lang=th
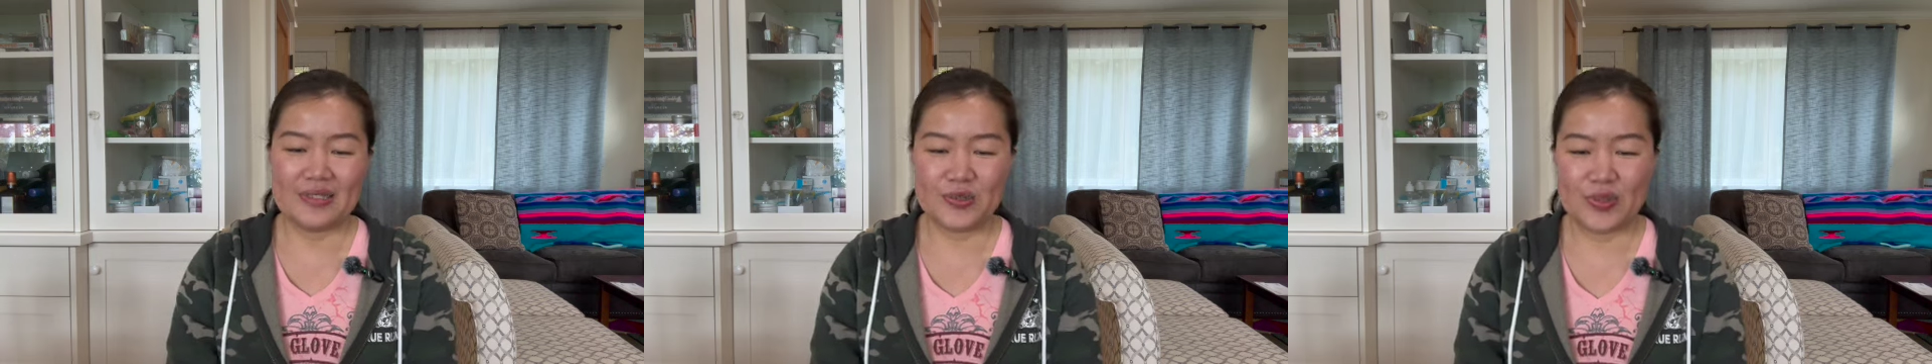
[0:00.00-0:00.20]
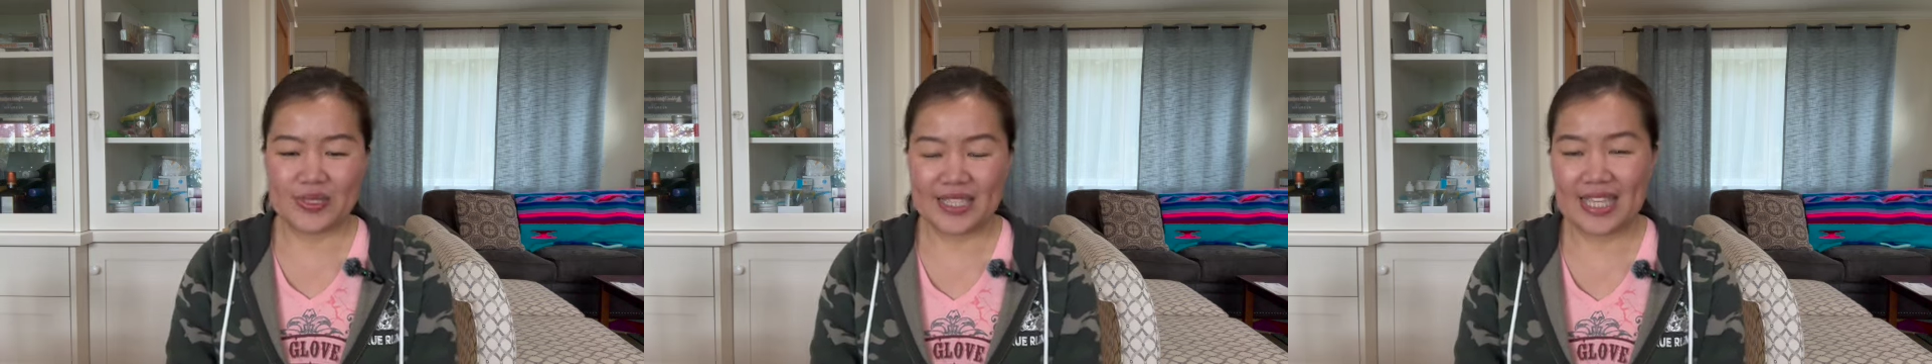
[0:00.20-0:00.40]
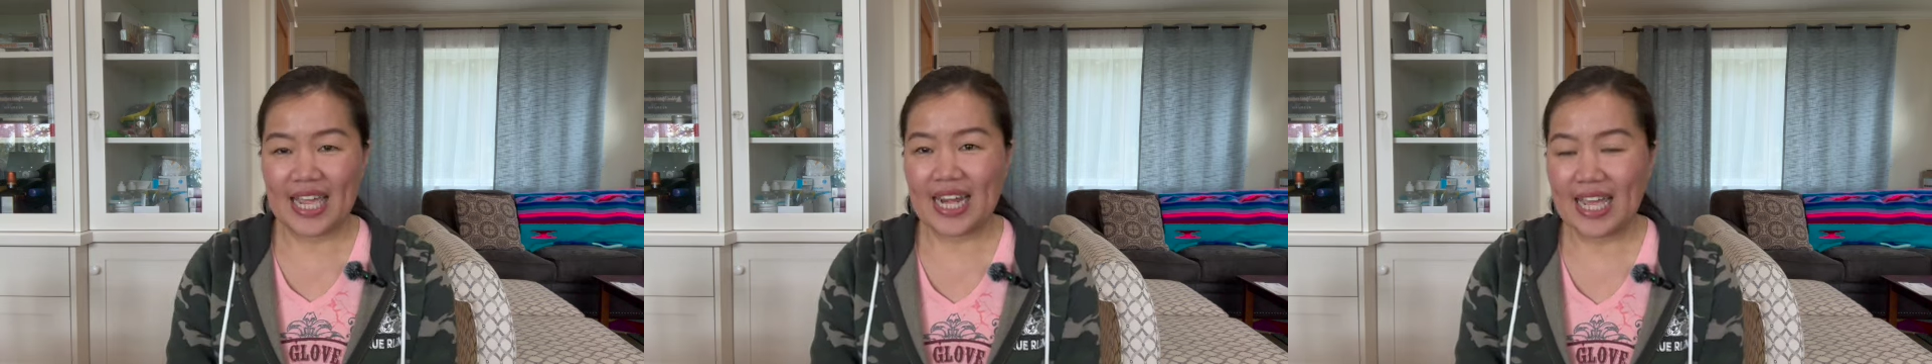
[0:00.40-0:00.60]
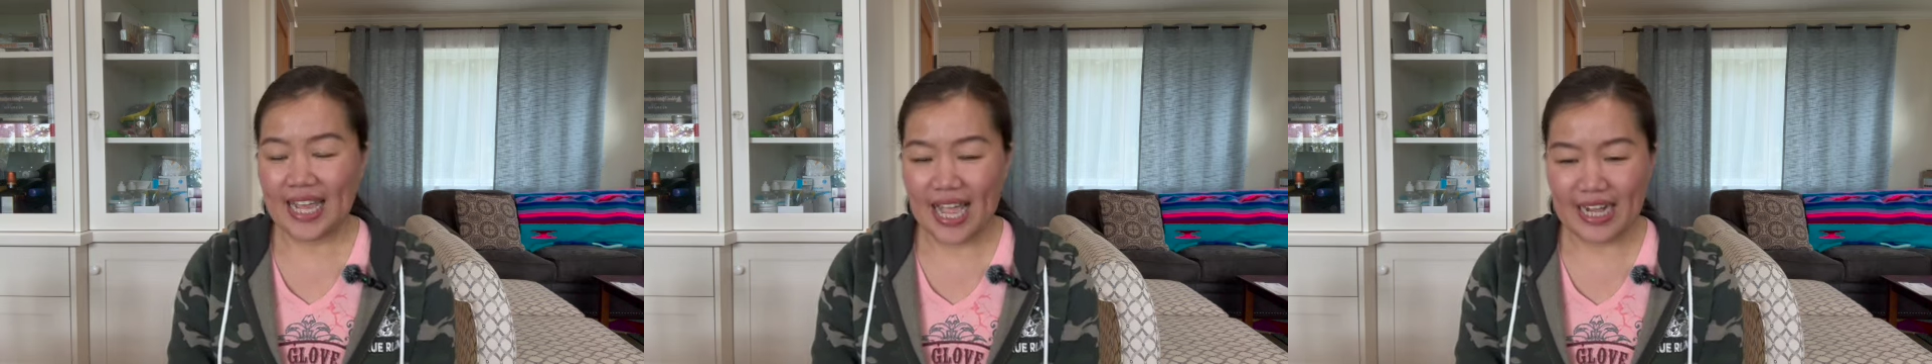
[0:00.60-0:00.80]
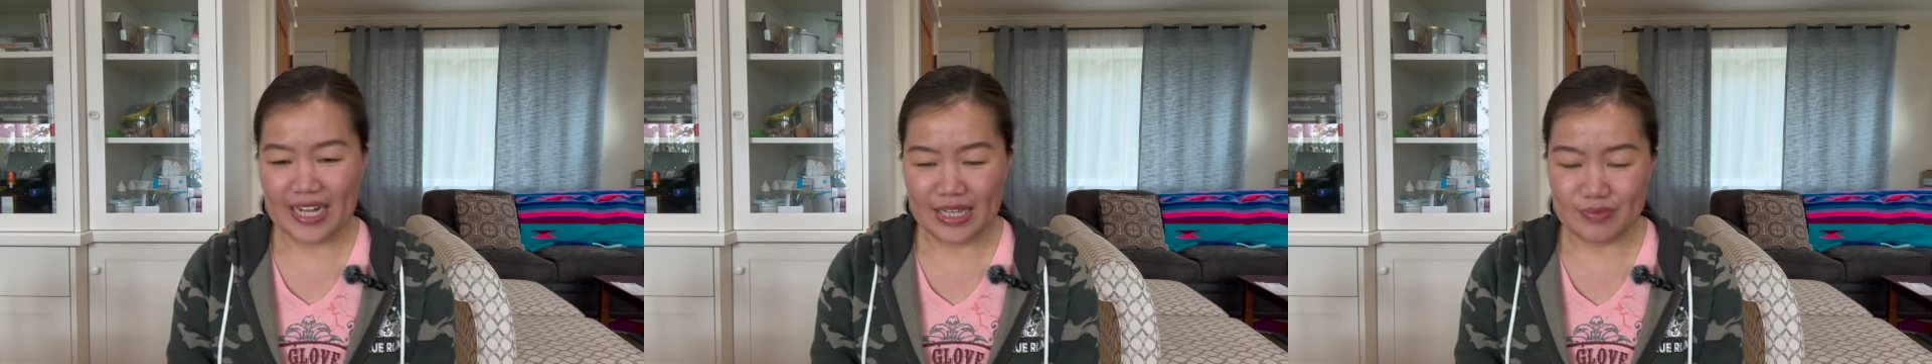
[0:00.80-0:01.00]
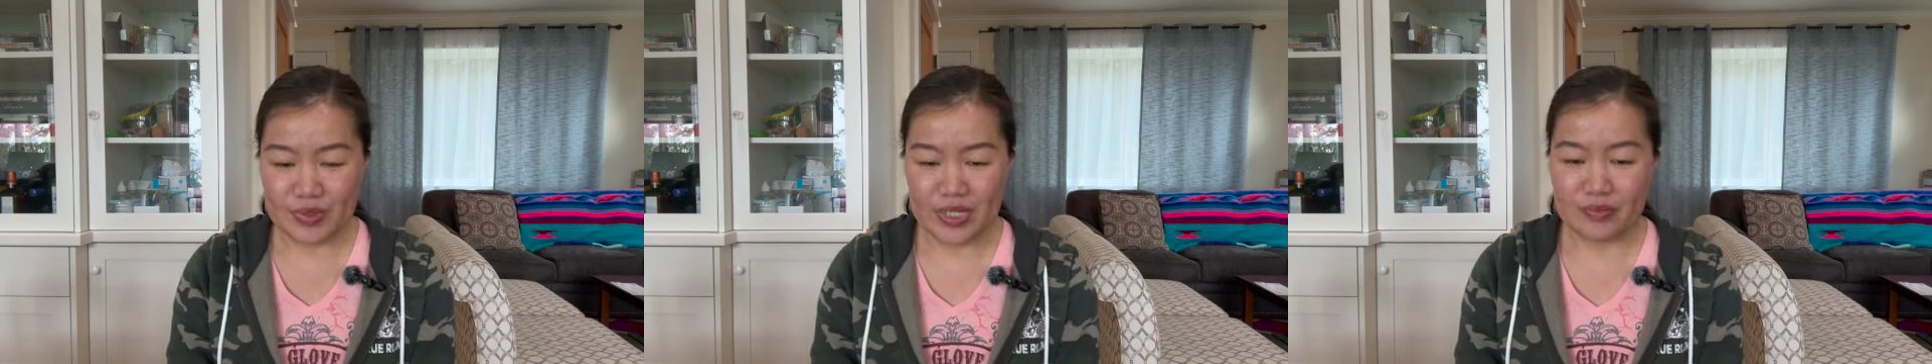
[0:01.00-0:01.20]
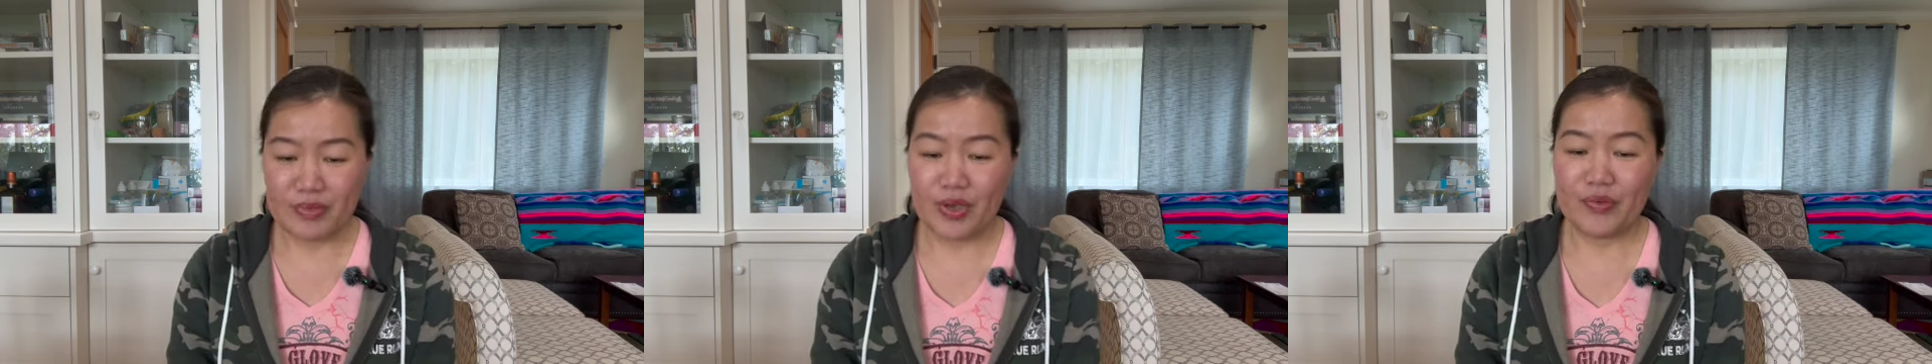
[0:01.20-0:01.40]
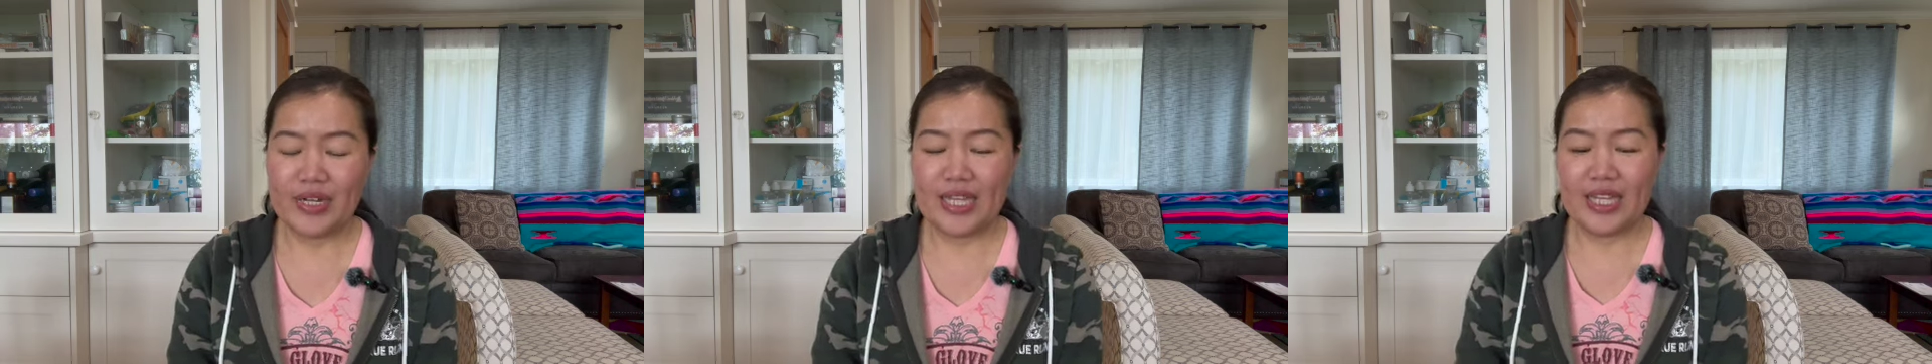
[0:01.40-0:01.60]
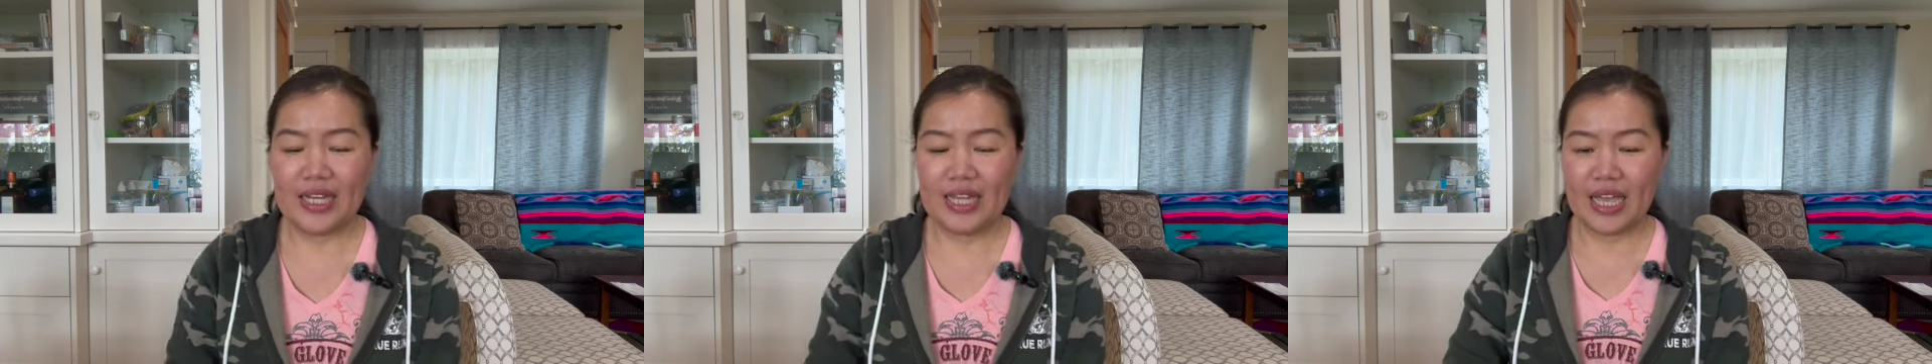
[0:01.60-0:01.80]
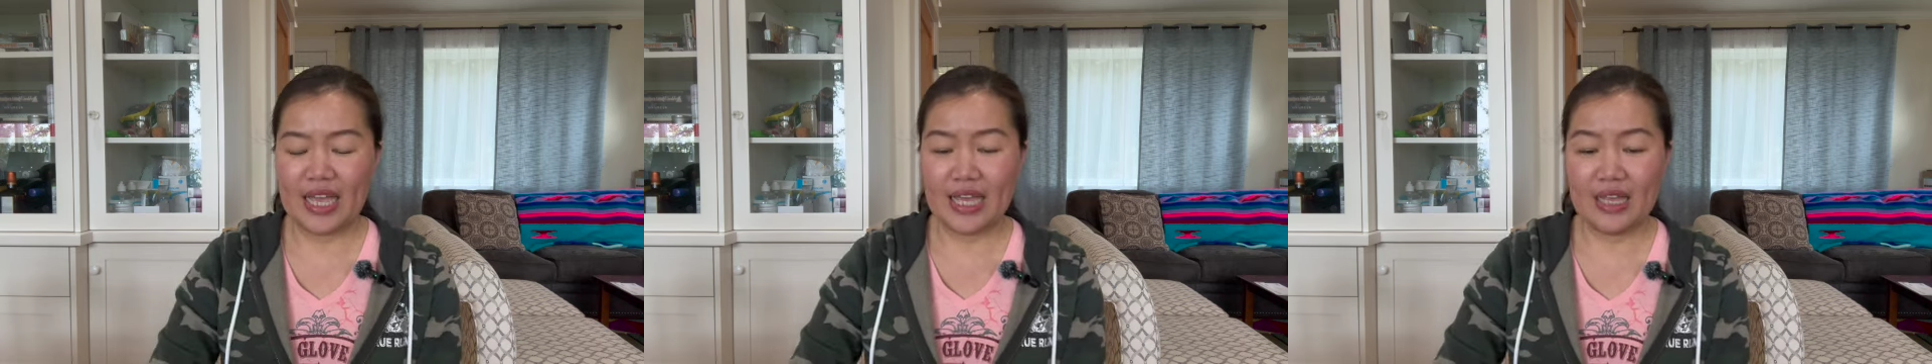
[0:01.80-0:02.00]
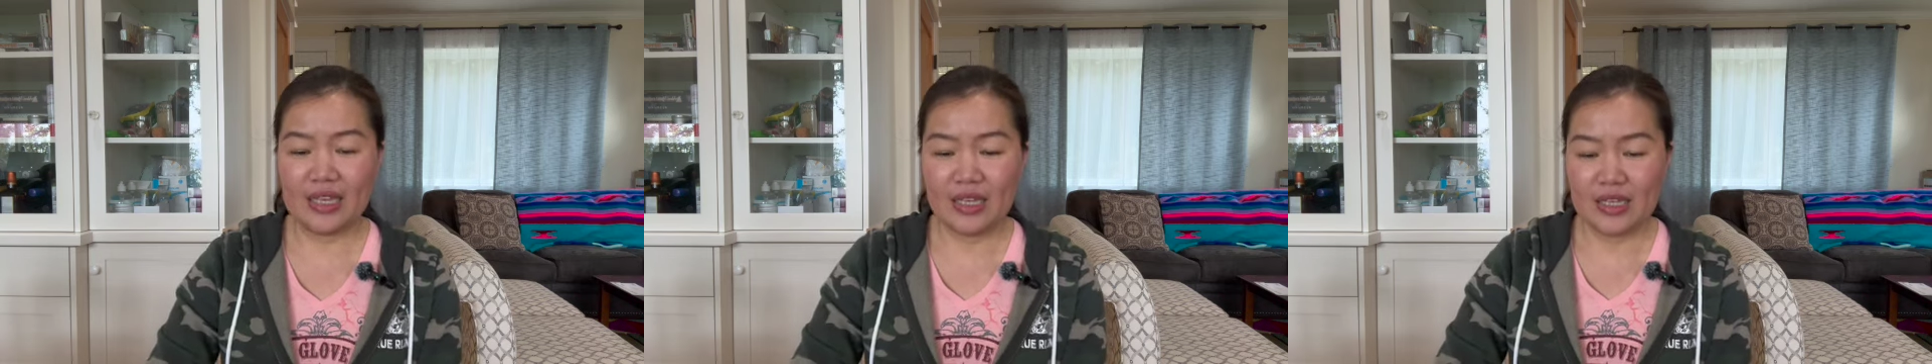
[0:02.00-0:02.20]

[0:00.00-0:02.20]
ส่วนสถานการณ์ในเมืองเมวดีนะคะ